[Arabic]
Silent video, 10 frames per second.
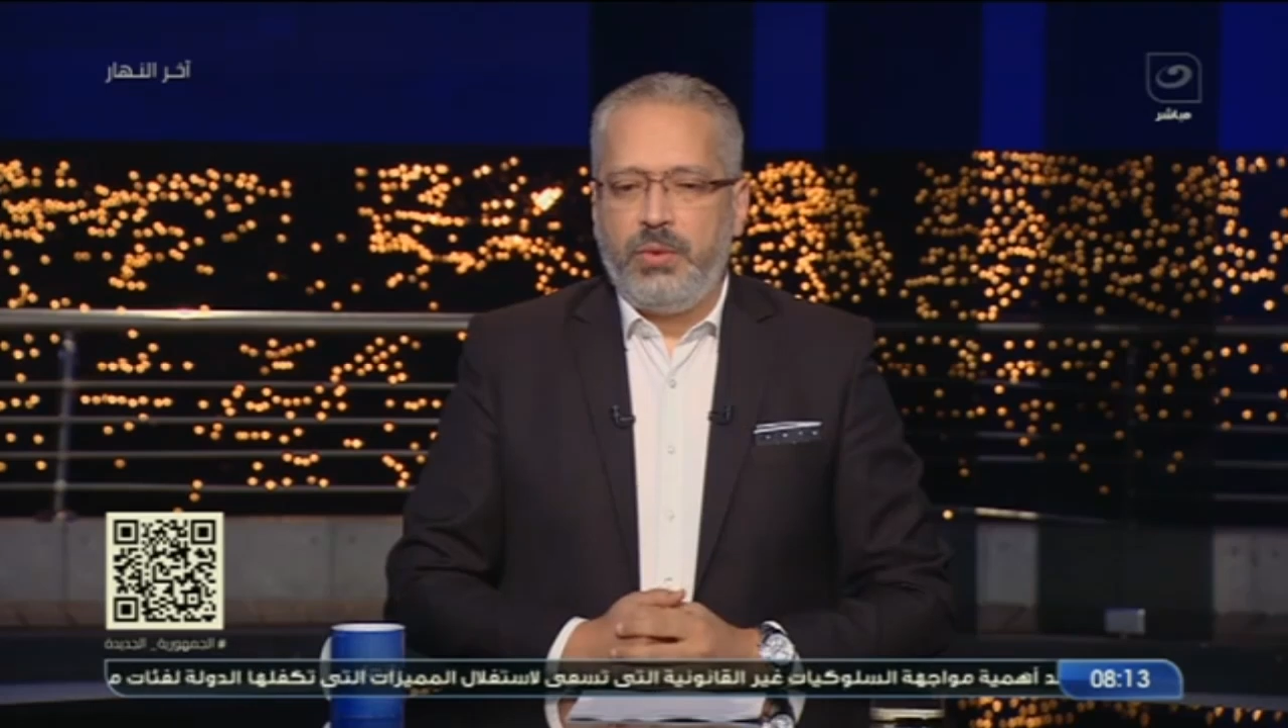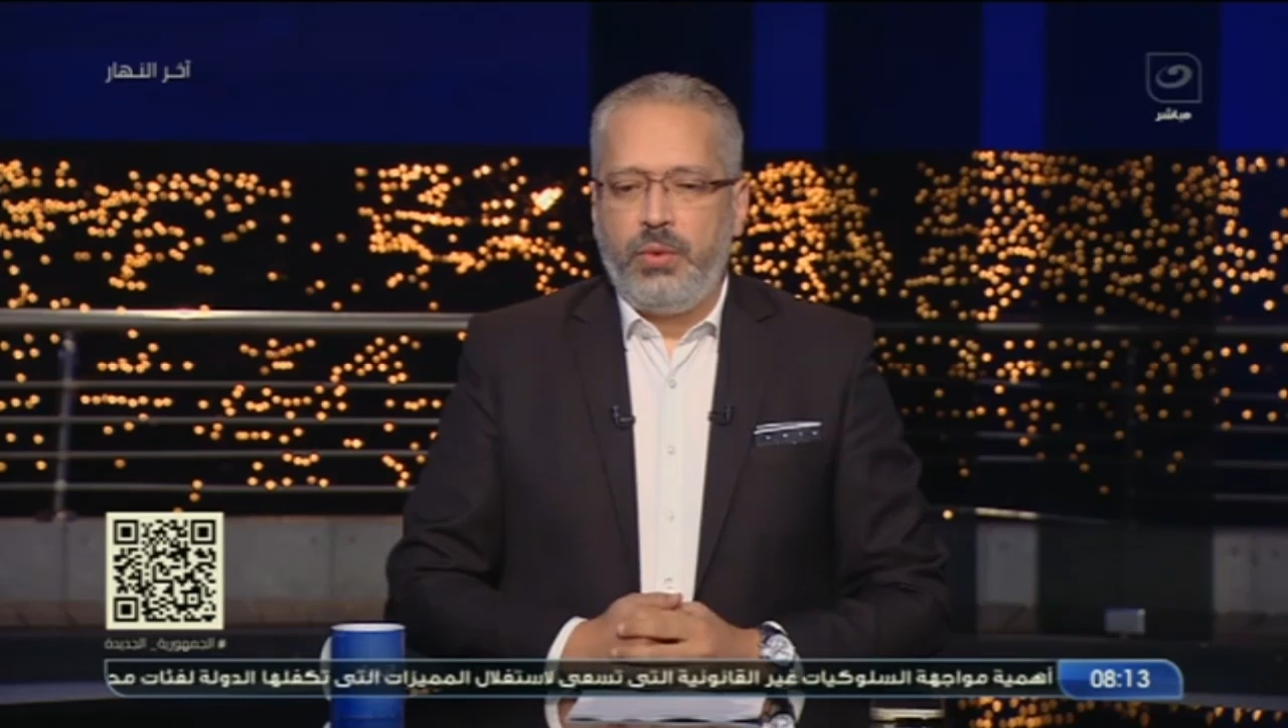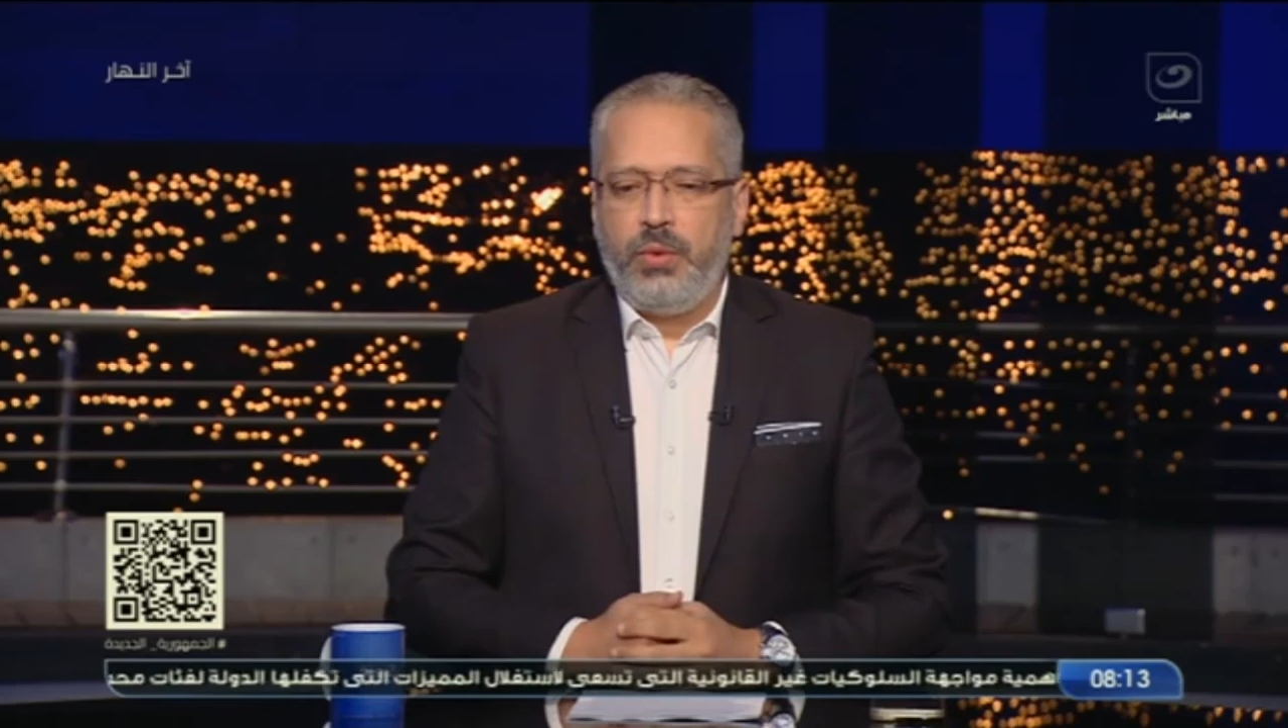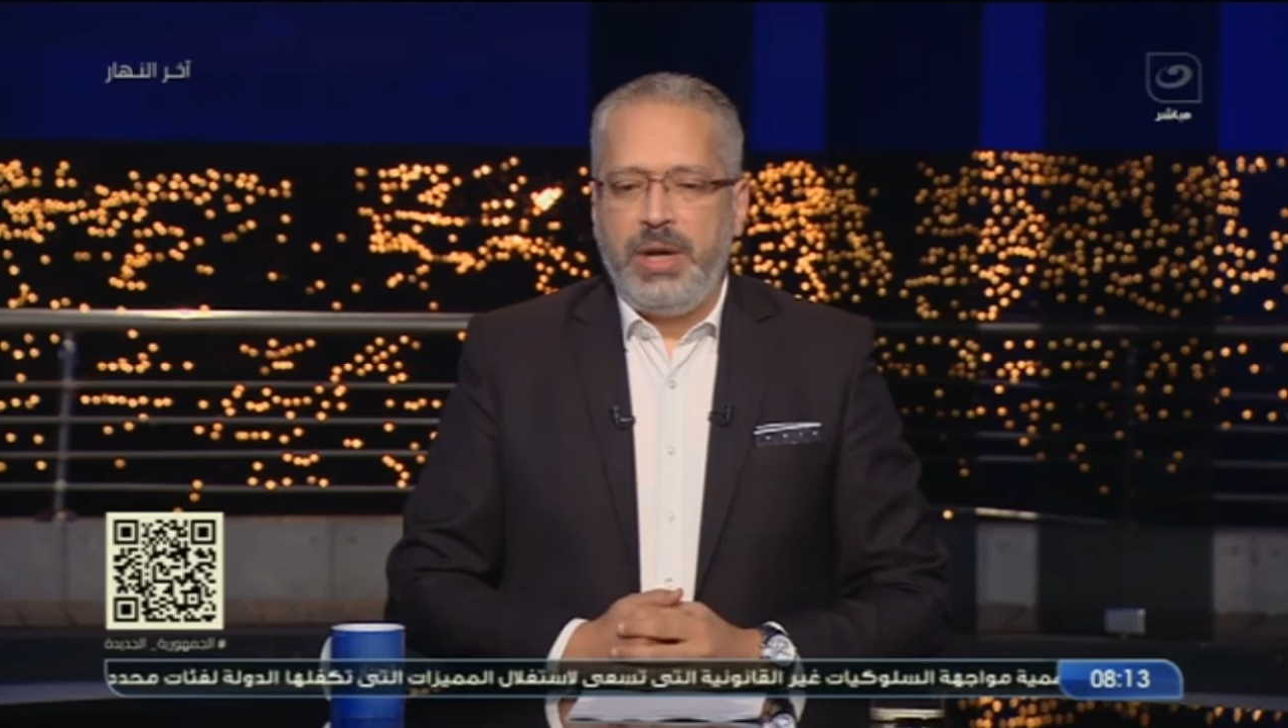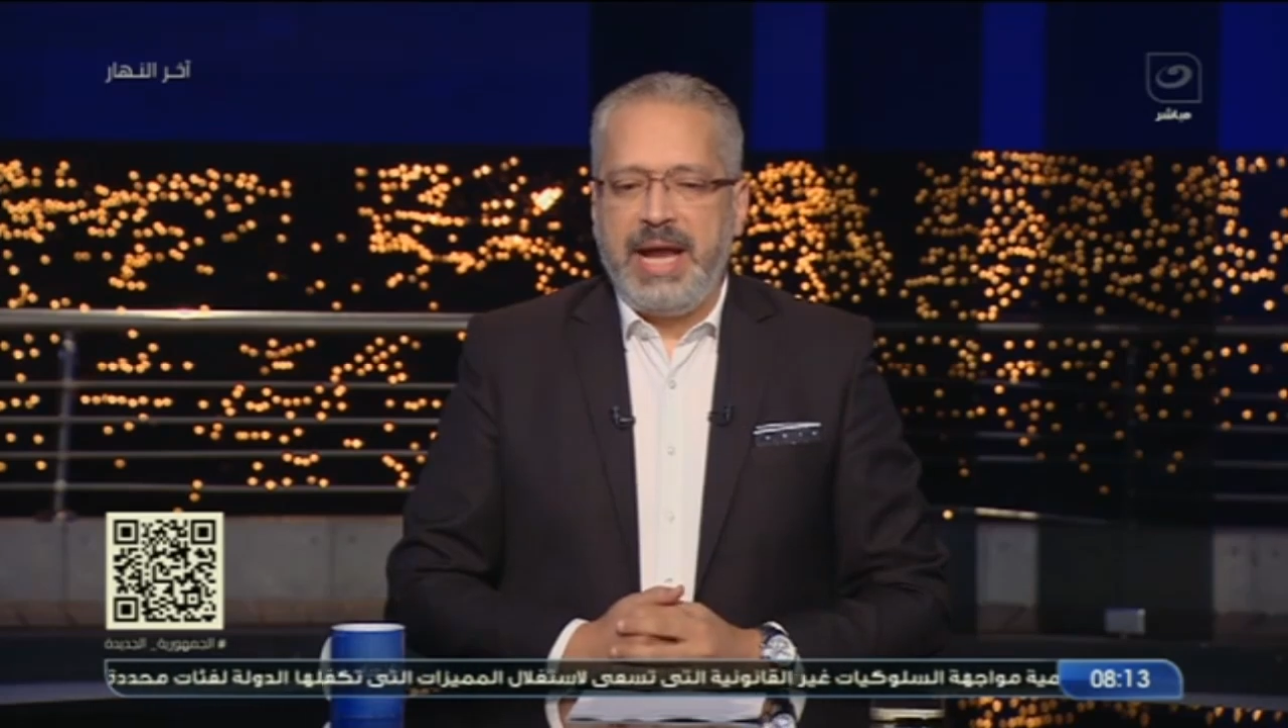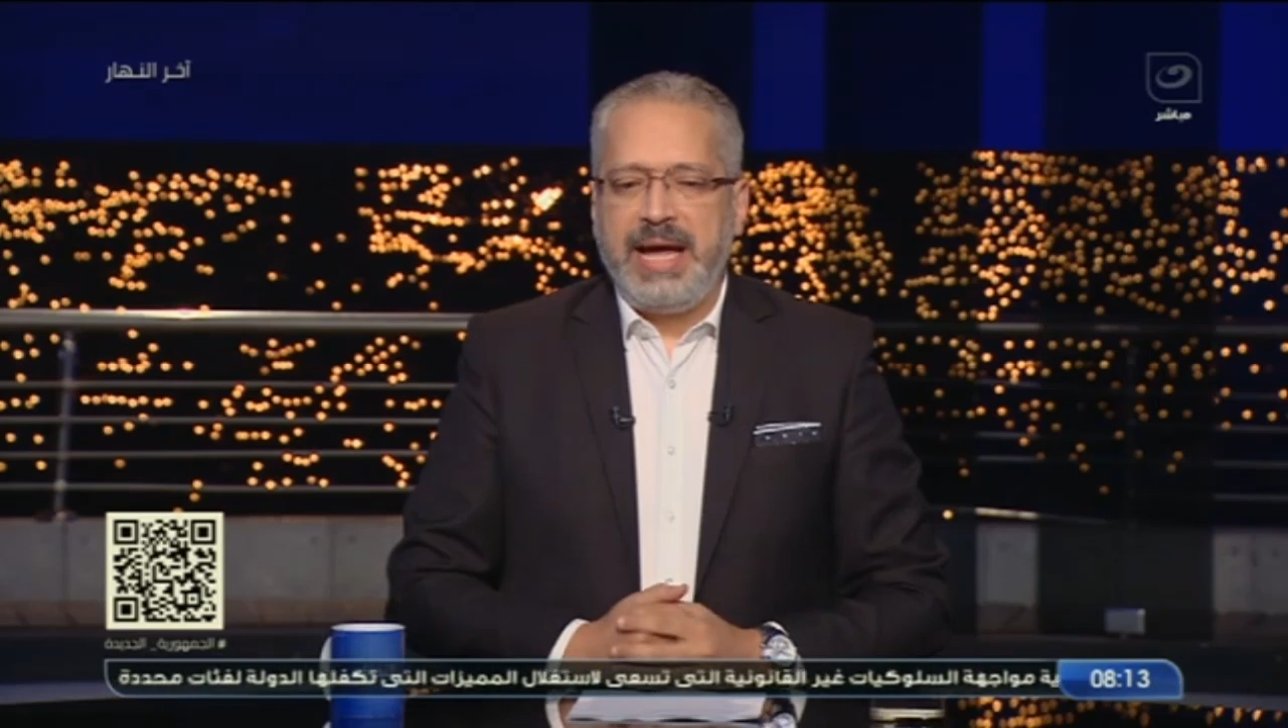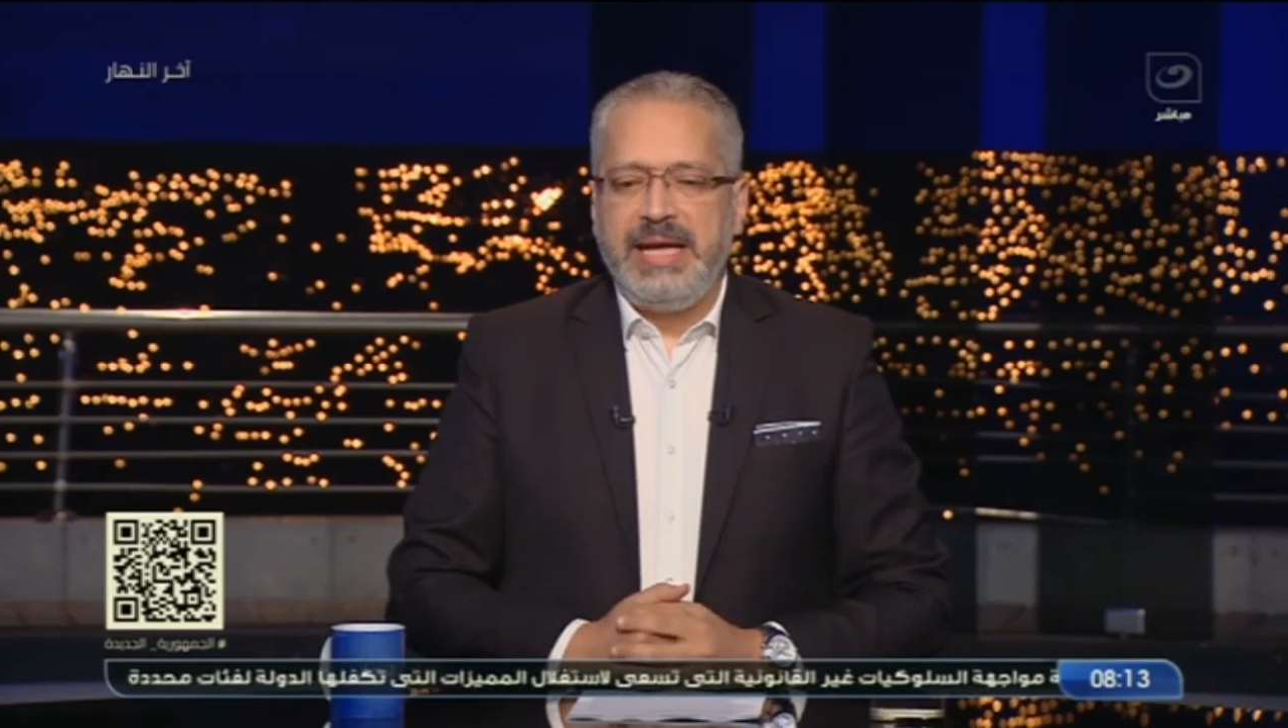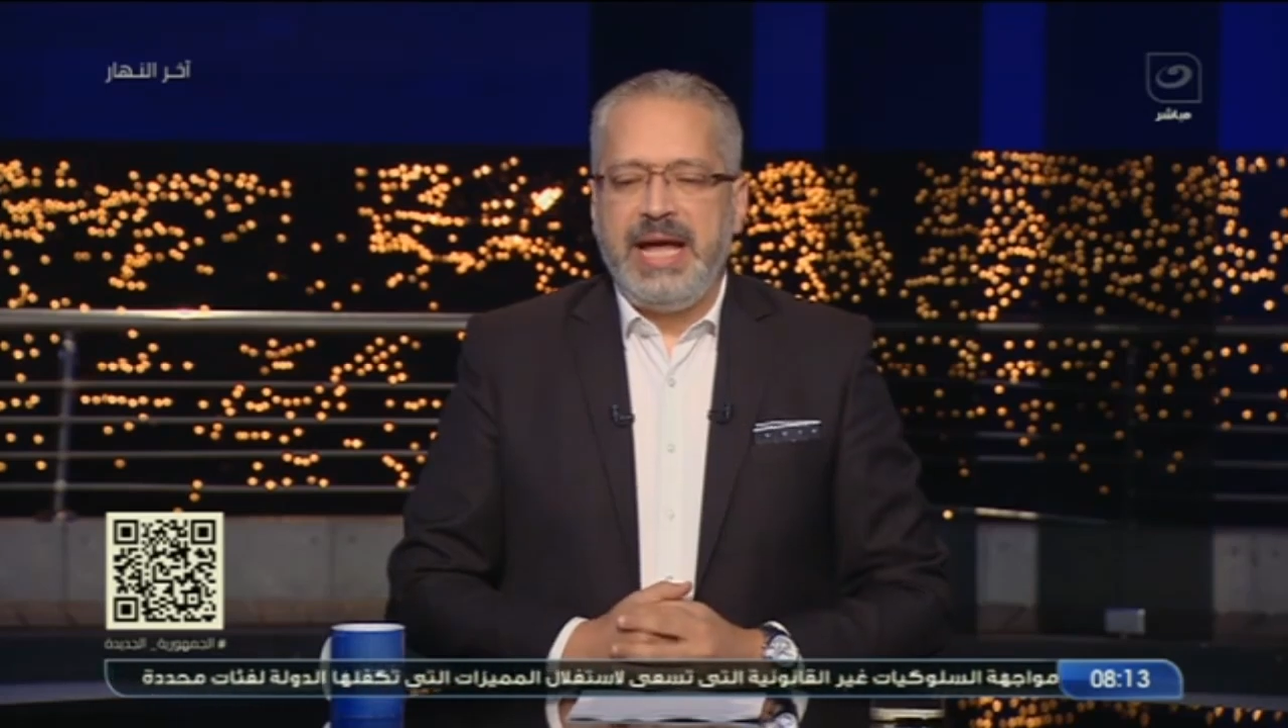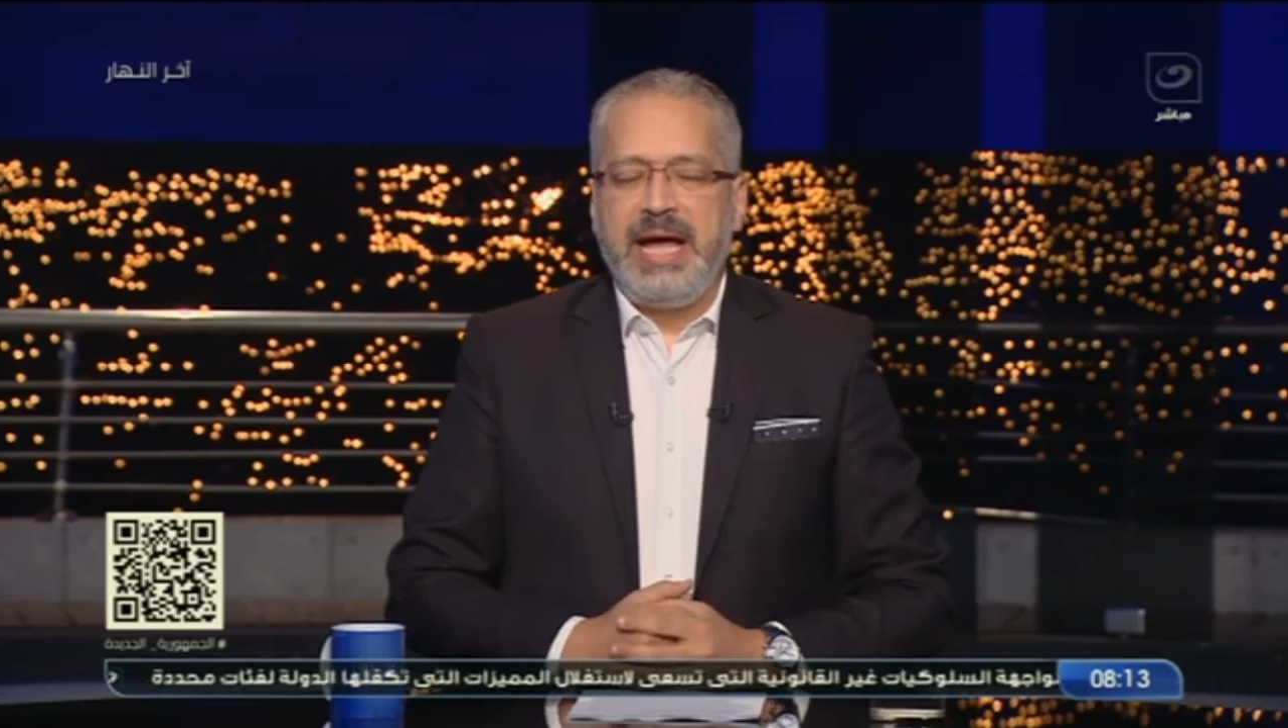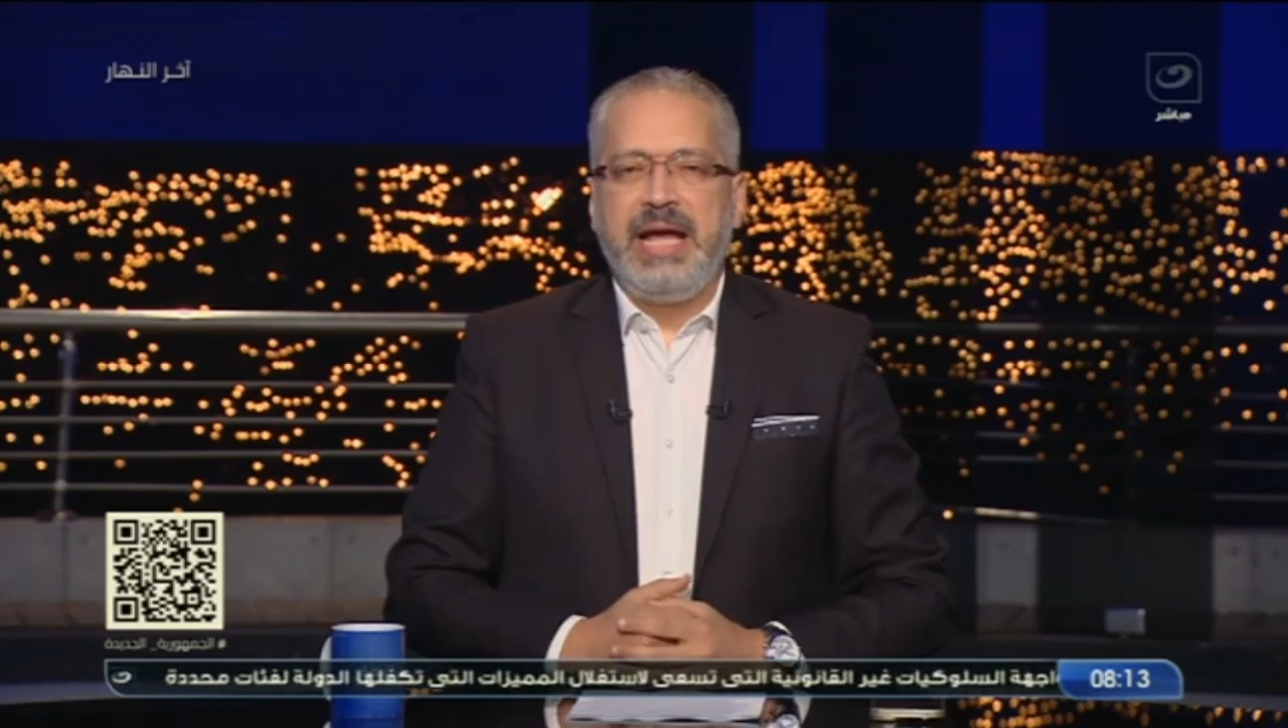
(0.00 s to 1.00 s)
والحقيقه